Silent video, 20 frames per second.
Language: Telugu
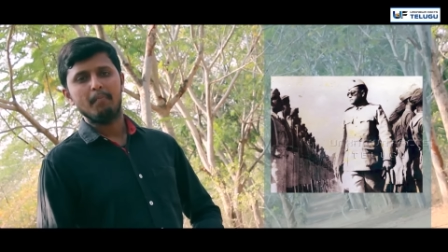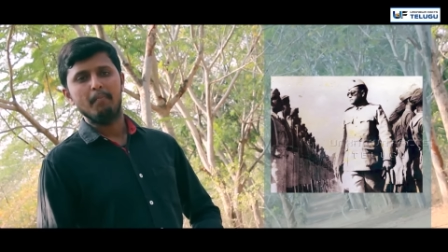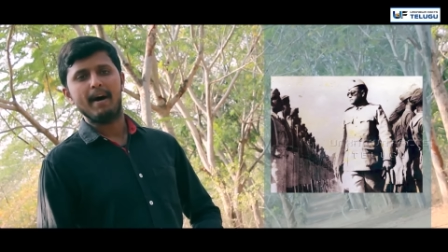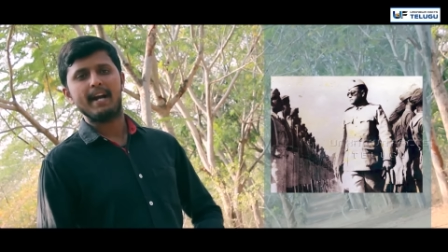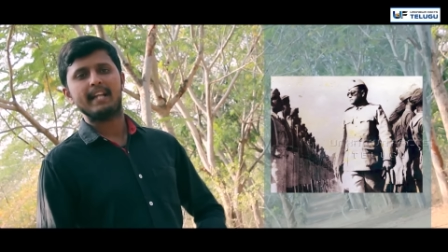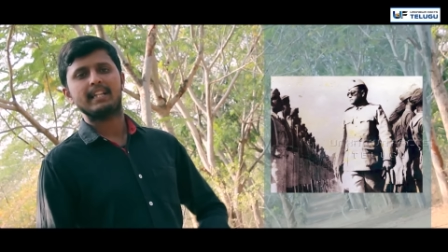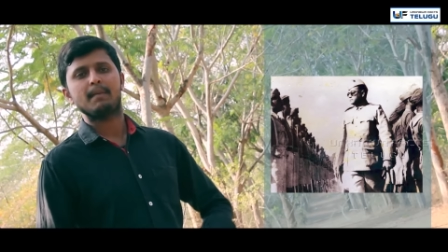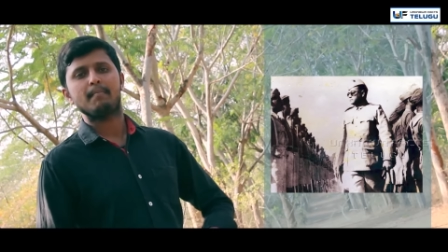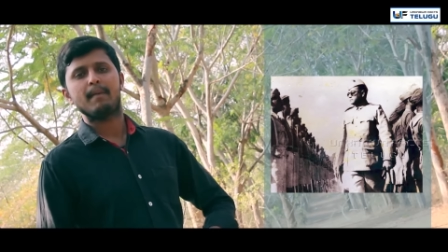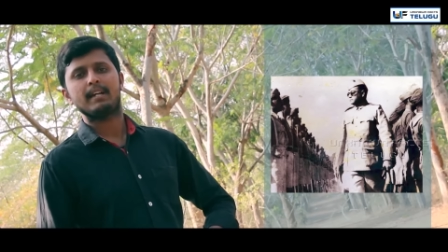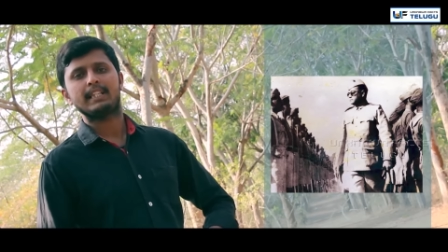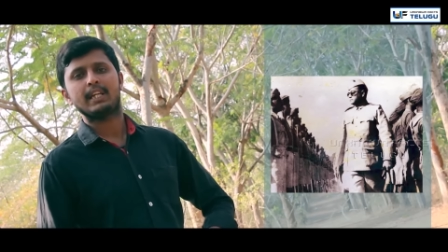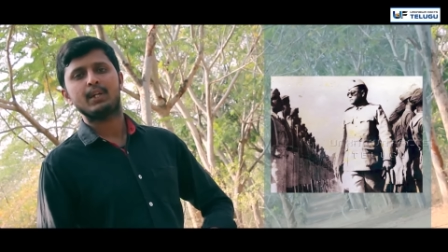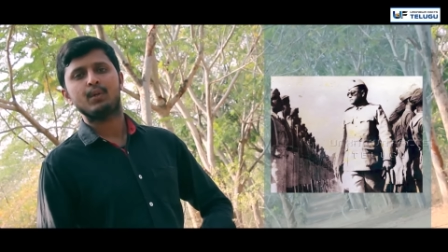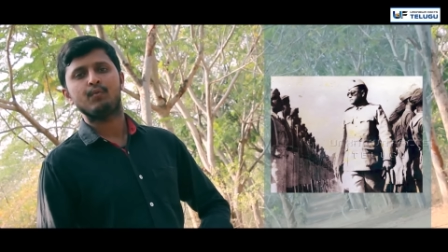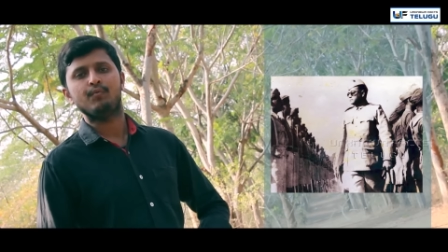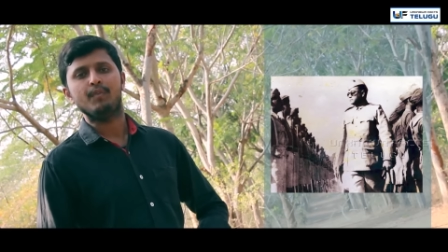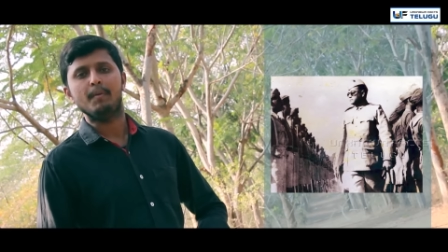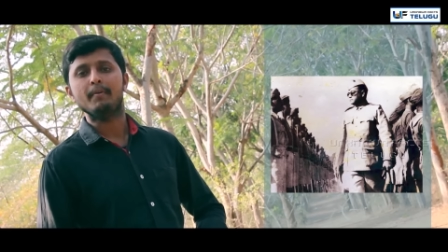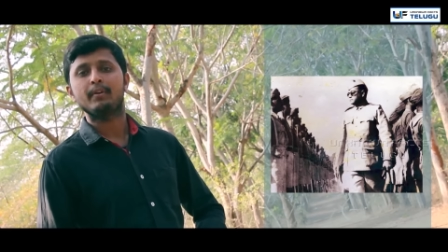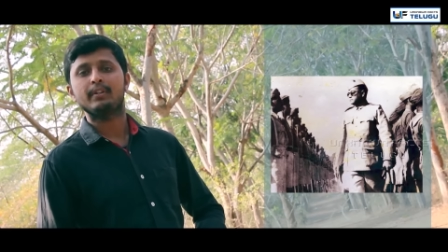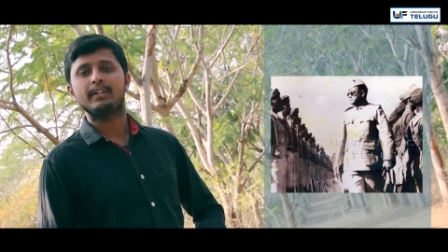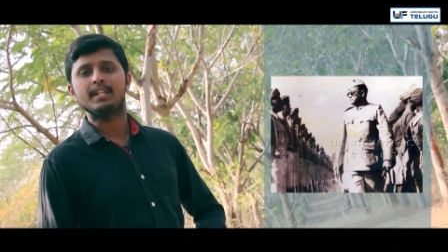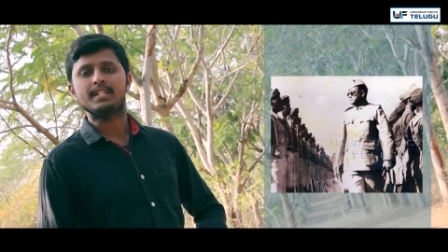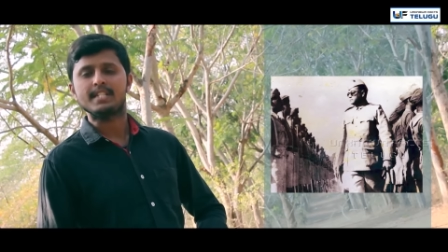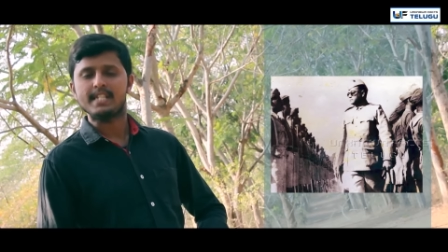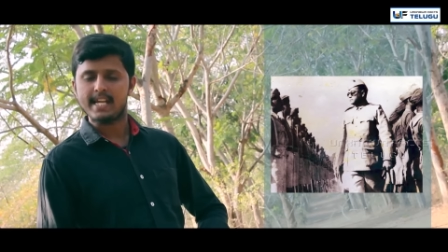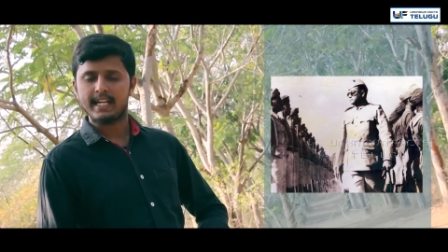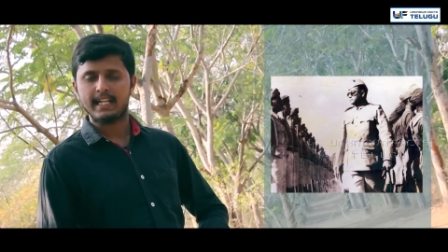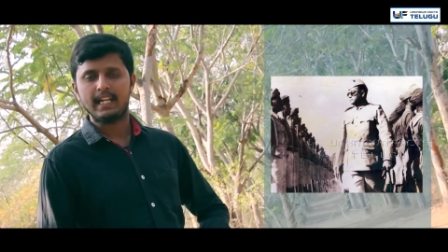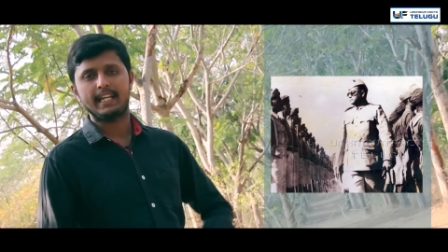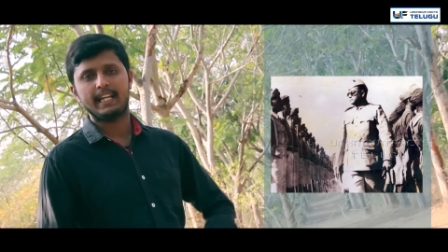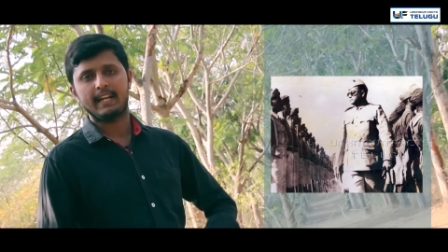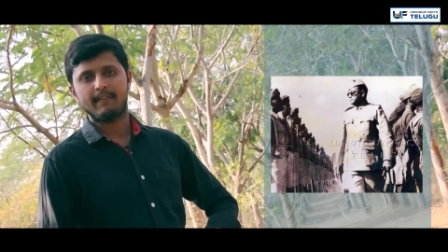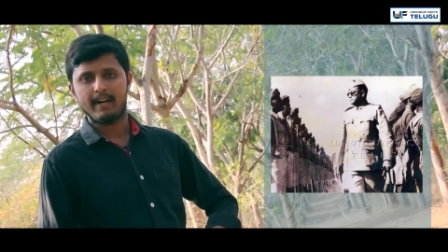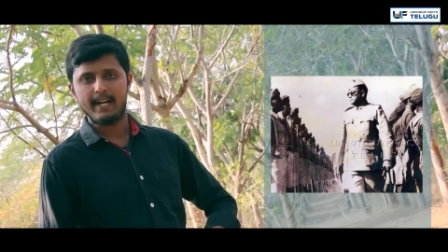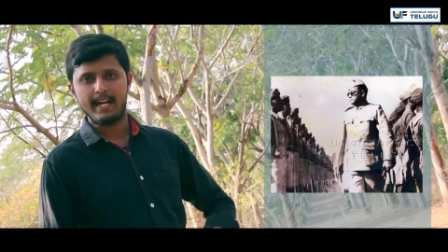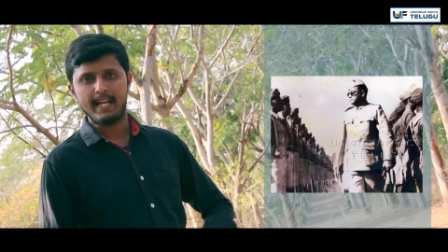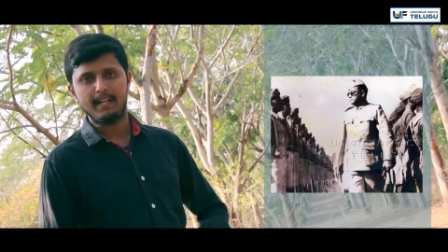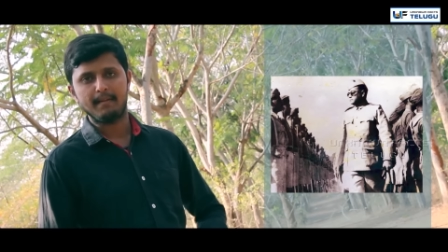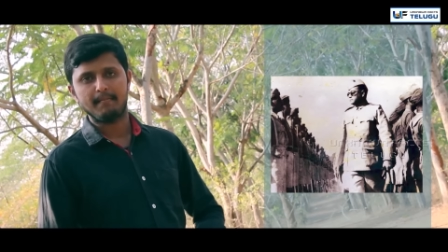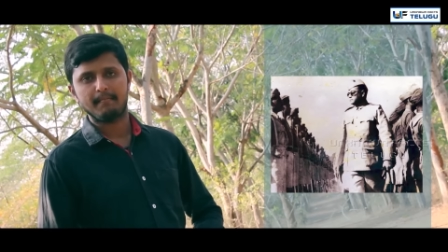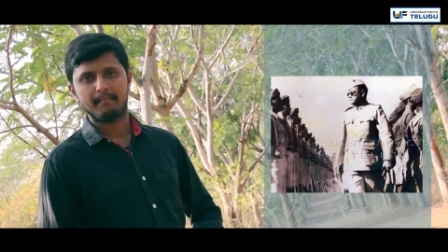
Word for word: భరతమాతను విముక్తి చేయగలిగేవాడే